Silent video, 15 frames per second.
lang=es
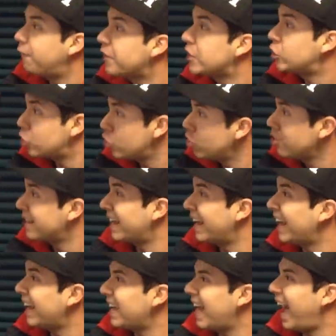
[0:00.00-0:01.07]
afición
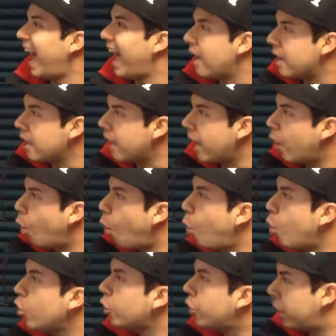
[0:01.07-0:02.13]
regia le
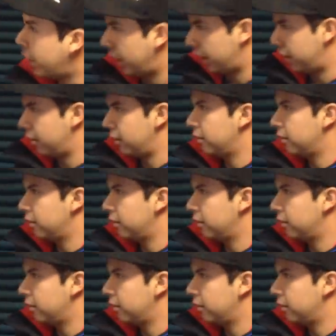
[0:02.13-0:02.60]
urge